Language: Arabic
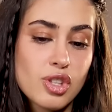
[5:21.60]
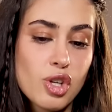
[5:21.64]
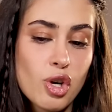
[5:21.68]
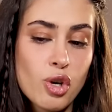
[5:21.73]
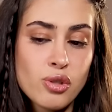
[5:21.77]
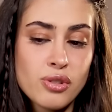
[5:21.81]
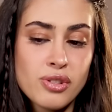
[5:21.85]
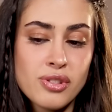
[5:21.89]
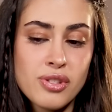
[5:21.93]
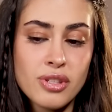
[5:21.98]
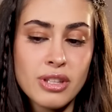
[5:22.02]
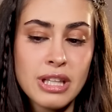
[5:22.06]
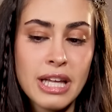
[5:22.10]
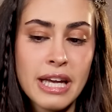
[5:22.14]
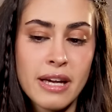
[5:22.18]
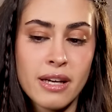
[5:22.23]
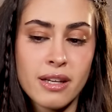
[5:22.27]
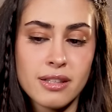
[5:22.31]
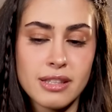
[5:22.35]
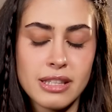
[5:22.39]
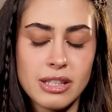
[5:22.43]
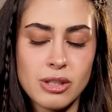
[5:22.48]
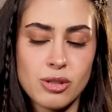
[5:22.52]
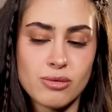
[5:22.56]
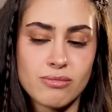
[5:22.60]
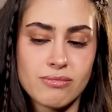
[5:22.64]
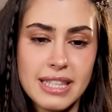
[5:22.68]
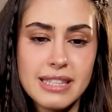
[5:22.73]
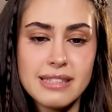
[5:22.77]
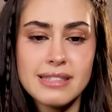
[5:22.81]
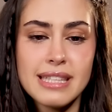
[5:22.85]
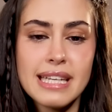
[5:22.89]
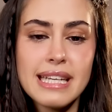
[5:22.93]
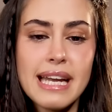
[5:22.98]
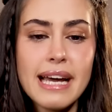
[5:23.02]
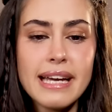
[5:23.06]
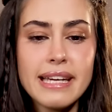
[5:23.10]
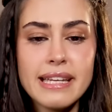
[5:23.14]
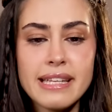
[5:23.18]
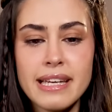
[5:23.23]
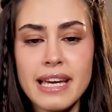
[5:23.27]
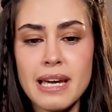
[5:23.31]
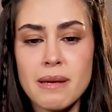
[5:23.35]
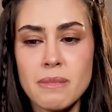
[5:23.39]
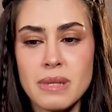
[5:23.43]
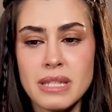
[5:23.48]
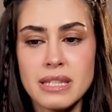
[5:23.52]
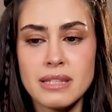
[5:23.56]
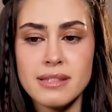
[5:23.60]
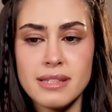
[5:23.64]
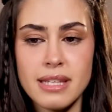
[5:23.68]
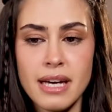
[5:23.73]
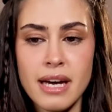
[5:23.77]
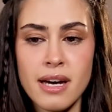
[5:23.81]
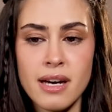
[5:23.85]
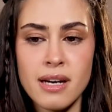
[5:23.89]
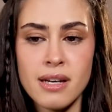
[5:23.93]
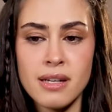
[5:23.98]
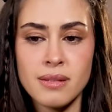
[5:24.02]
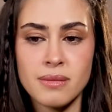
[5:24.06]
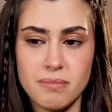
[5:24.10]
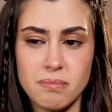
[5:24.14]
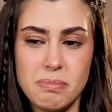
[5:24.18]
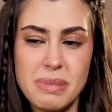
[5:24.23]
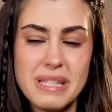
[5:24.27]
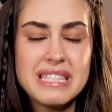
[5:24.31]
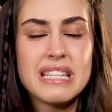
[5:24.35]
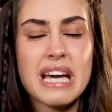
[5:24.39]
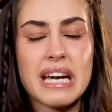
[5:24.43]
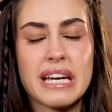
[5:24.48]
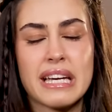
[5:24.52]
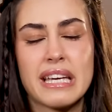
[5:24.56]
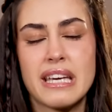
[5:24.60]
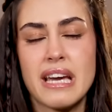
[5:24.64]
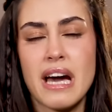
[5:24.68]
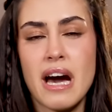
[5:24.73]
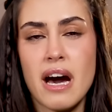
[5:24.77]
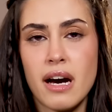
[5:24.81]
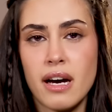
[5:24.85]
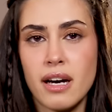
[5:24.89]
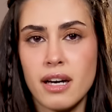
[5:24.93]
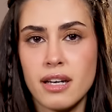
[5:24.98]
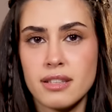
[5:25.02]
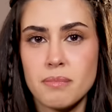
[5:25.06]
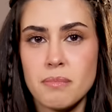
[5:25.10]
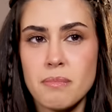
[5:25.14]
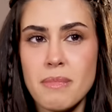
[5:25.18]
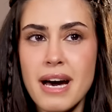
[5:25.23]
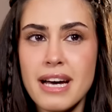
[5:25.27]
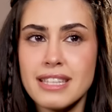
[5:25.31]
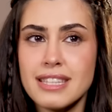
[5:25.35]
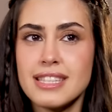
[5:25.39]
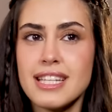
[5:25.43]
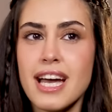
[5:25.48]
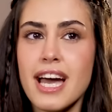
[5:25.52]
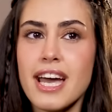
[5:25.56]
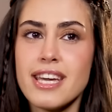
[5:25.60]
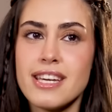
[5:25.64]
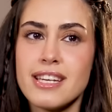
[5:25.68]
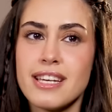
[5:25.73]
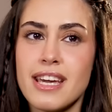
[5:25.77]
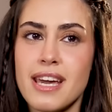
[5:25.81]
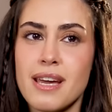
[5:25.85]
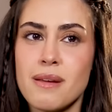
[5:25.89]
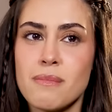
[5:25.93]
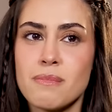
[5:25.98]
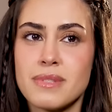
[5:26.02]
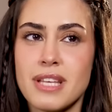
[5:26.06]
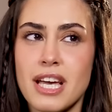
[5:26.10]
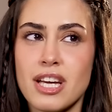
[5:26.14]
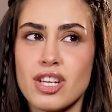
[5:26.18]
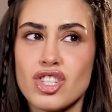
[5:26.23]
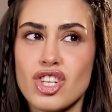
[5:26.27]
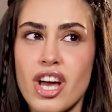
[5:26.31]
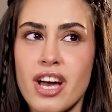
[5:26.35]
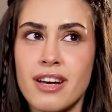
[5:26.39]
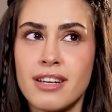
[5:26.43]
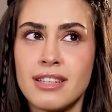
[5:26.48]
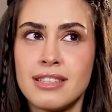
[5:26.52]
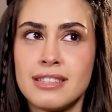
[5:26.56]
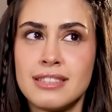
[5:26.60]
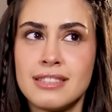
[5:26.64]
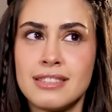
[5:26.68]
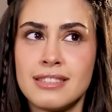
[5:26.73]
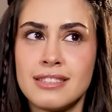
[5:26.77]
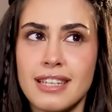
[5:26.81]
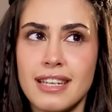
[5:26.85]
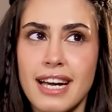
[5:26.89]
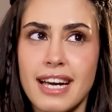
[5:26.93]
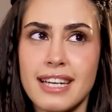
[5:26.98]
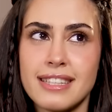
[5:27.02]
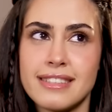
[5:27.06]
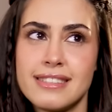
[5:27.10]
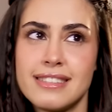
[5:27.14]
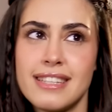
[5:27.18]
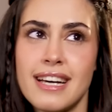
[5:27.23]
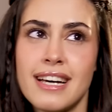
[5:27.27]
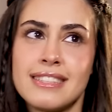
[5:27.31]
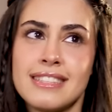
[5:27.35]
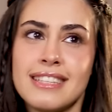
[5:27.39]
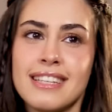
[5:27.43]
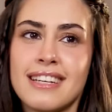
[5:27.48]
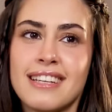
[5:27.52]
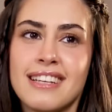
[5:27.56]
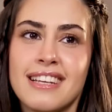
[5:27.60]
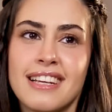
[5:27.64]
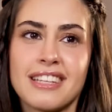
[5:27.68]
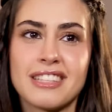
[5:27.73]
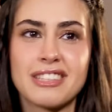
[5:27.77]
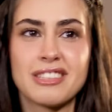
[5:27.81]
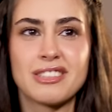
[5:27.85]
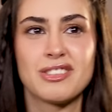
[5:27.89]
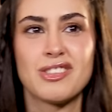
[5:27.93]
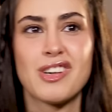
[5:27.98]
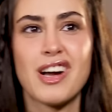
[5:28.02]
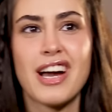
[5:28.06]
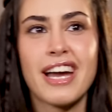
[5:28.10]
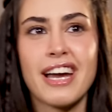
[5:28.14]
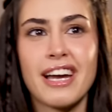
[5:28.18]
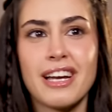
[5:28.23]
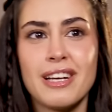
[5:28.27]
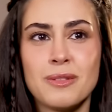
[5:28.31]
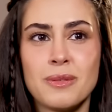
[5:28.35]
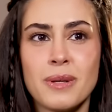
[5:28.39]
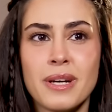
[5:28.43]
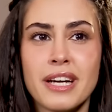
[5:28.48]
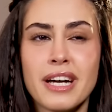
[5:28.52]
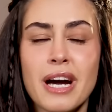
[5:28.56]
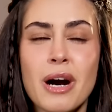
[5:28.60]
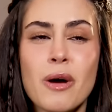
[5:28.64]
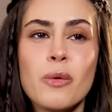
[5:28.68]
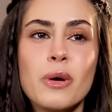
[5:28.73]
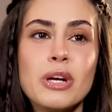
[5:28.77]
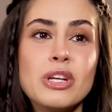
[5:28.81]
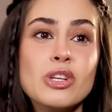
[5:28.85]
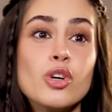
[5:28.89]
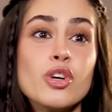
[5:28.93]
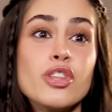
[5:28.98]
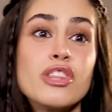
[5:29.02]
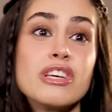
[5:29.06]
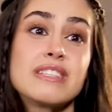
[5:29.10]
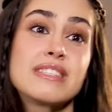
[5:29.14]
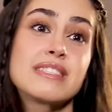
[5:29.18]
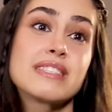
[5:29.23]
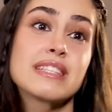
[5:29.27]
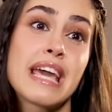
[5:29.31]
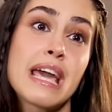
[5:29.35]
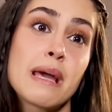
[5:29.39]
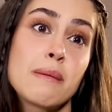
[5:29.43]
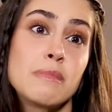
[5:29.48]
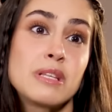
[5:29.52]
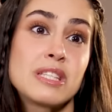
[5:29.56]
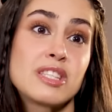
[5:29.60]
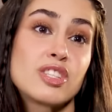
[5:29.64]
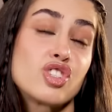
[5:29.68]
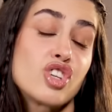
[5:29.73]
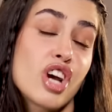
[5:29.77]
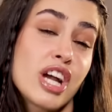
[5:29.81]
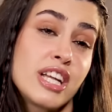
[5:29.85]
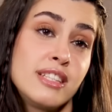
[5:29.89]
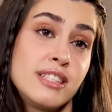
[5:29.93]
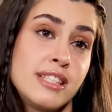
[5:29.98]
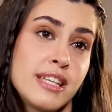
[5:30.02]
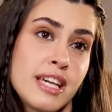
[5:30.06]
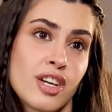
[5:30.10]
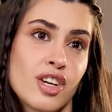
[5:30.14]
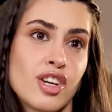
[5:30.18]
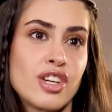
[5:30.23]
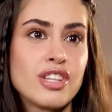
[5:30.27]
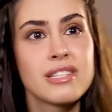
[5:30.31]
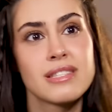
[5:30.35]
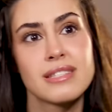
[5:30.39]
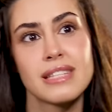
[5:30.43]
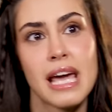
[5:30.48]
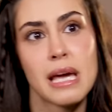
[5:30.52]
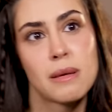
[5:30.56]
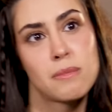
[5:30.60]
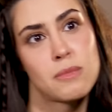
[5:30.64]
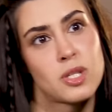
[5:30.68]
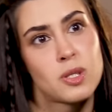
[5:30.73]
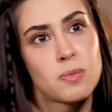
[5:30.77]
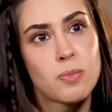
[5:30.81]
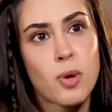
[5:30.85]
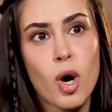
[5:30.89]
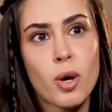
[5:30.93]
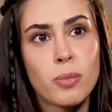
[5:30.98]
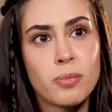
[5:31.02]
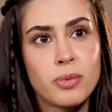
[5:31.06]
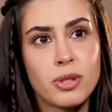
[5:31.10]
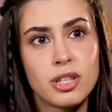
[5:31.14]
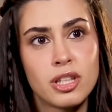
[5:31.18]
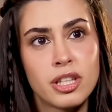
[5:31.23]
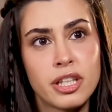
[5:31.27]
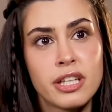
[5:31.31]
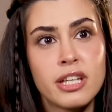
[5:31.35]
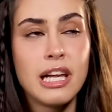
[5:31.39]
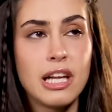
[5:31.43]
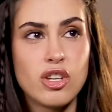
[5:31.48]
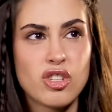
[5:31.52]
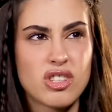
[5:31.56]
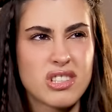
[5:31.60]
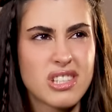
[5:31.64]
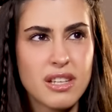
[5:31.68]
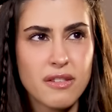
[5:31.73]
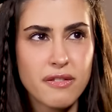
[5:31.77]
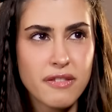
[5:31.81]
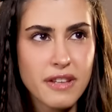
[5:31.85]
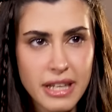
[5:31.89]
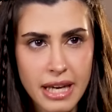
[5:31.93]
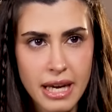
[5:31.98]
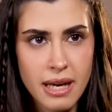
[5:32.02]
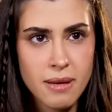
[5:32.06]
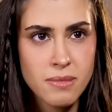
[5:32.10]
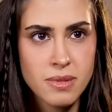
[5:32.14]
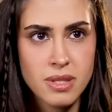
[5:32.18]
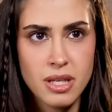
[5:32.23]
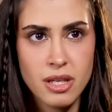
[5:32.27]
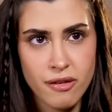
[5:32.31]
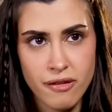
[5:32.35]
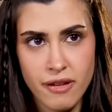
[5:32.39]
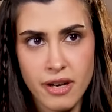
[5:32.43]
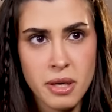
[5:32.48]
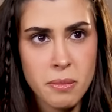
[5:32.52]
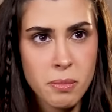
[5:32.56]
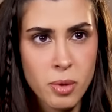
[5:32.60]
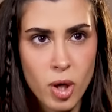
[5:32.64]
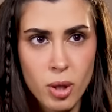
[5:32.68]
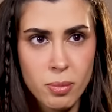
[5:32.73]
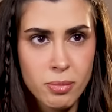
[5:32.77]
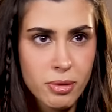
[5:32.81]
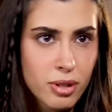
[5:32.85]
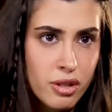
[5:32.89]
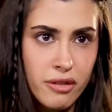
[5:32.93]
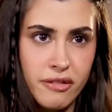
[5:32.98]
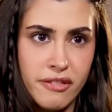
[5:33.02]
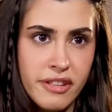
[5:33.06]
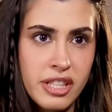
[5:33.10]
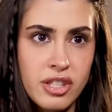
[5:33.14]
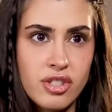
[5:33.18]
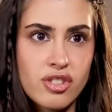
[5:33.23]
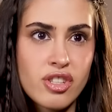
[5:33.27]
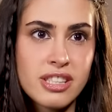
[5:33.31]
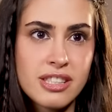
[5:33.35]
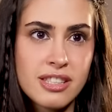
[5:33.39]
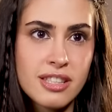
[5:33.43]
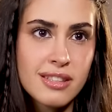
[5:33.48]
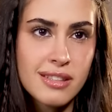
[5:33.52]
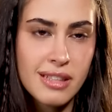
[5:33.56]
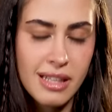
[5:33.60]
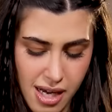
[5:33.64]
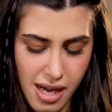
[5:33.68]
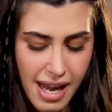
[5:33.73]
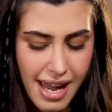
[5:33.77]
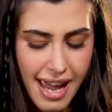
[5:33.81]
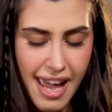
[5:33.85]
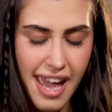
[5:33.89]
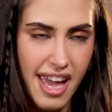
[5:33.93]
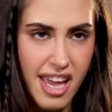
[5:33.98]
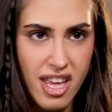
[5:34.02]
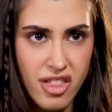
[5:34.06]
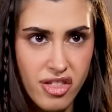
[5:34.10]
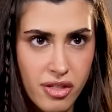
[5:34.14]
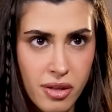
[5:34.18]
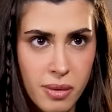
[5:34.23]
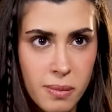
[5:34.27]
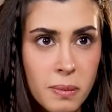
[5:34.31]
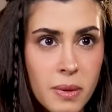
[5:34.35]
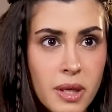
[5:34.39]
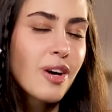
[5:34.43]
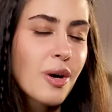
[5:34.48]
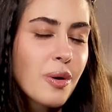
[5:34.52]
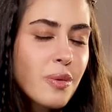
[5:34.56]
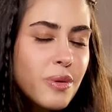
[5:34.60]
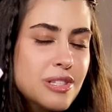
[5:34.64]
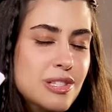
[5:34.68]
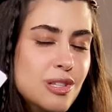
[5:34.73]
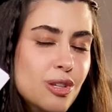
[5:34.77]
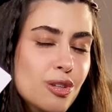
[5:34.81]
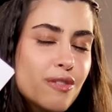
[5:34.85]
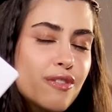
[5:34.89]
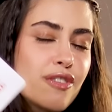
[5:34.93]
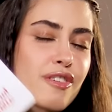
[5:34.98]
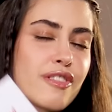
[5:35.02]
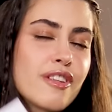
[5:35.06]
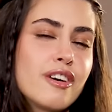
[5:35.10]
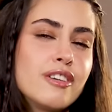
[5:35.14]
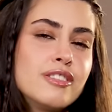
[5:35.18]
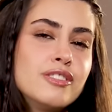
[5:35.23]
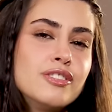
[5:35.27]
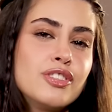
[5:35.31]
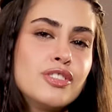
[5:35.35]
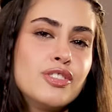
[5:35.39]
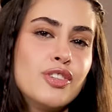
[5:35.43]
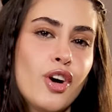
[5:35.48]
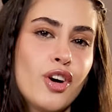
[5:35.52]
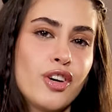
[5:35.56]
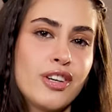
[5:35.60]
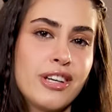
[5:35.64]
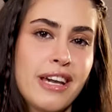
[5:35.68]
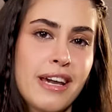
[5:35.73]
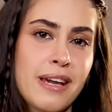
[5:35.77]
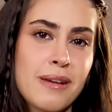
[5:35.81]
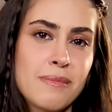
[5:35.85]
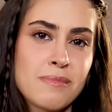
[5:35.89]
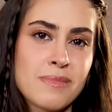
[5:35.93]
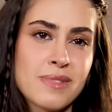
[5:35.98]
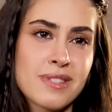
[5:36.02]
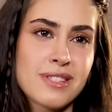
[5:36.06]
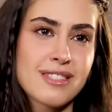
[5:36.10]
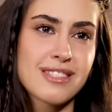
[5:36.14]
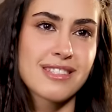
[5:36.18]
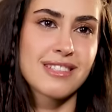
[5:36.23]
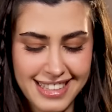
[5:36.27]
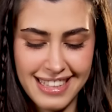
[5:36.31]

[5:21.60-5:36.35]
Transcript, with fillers: go to like you know انت نقي جيم انت بدك اياها ما تنقي جيمز عشان حد تاني قال لك انه هاي حلوه او انه this game is trending or this game is popular لانه كثير في games that are very popular very trendy I hate them always look for the underdog games